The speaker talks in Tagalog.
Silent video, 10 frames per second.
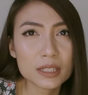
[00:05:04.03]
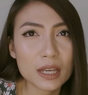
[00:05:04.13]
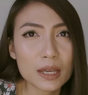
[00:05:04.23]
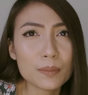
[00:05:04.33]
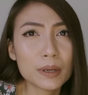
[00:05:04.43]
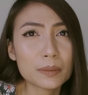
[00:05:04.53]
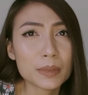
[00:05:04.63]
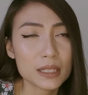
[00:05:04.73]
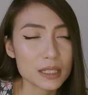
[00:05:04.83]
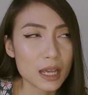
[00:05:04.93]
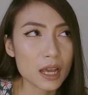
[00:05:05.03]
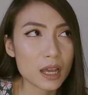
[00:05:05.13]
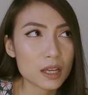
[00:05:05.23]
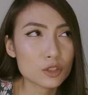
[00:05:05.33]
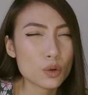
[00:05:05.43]
sa ibang
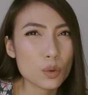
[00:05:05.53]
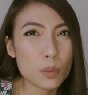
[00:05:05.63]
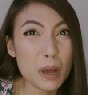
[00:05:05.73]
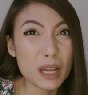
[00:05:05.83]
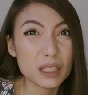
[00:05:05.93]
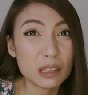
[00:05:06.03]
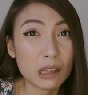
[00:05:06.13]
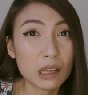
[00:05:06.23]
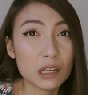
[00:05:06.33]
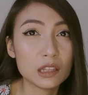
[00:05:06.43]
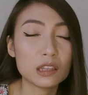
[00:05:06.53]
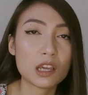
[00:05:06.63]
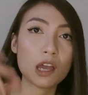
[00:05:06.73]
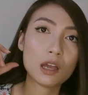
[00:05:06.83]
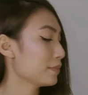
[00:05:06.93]
bansa. So, baka
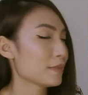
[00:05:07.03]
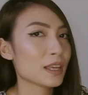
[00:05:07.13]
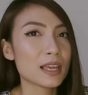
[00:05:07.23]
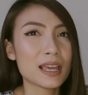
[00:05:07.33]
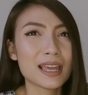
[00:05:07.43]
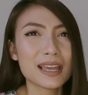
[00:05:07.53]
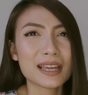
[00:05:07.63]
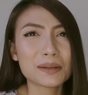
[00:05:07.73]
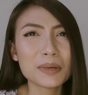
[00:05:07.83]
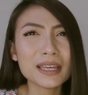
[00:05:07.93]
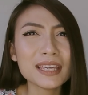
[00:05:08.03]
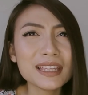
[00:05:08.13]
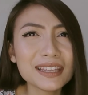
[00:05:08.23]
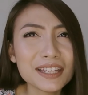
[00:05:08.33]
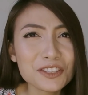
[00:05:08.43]
natagalan nga.
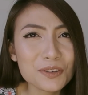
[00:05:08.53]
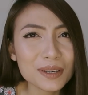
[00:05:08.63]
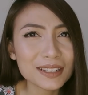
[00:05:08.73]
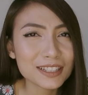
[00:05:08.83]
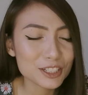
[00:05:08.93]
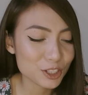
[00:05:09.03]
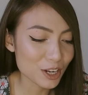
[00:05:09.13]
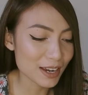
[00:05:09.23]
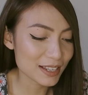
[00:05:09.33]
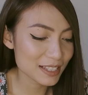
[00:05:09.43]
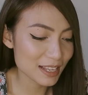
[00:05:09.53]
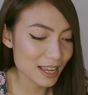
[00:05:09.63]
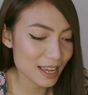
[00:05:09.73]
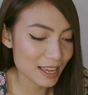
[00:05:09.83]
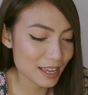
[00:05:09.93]
Makikita niyo agad siya kasi
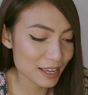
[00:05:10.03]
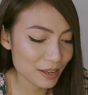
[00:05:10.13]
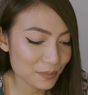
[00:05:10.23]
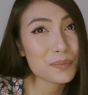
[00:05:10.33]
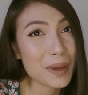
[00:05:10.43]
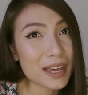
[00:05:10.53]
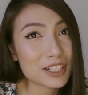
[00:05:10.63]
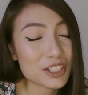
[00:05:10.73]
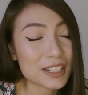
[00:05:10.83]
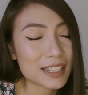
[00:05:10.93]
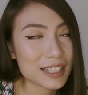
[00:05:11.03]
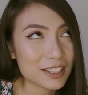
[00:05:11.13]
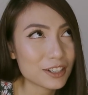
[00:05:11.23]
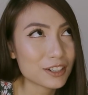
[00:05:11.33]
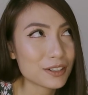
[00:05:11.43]
packaging
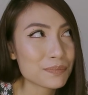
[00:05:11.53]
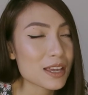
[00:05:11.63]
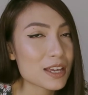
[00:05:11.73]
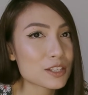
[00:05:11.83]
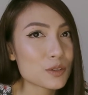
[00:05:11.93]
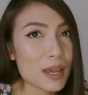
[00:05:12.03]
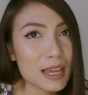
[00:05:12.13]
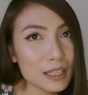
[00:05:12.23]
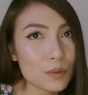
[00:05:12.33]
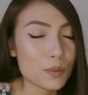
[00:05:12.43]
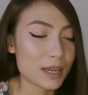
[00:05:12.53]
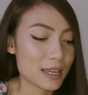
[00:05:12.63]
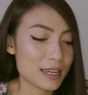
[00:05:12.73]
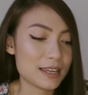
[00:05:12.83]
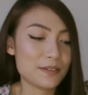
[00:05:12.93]
clear. So,
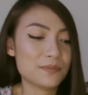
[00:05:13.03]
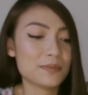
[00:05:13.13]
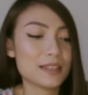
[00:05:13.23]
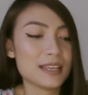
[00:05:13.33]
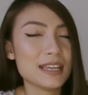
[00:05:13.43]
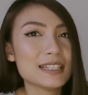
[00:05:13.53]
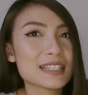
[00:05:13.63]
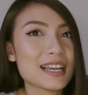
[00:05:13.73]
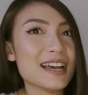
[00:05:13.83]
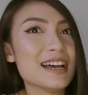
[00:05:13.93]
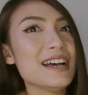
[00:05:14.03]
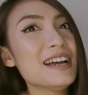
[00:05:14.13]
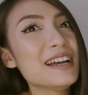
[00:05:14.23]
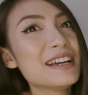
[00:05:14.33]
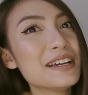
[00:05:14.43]
anyway, it's
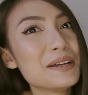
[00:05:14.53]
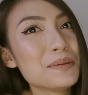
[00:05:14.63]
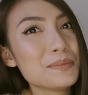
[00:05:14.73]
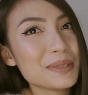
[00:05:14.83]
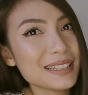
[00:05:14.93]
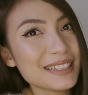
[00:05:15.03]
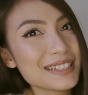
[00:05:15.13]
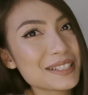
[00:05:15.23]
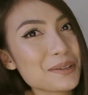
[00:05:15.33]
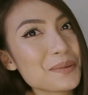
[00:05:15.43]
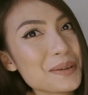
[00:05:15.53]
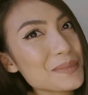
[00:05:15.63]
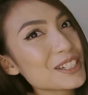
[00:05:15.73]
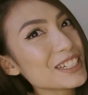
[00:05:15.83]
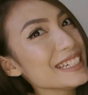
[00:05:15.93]
a mini sewing
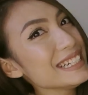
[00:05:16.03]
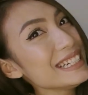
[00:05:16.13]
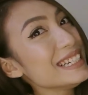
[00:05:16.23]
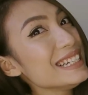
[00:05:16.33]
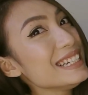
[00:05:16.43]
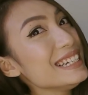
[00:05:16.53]
machine!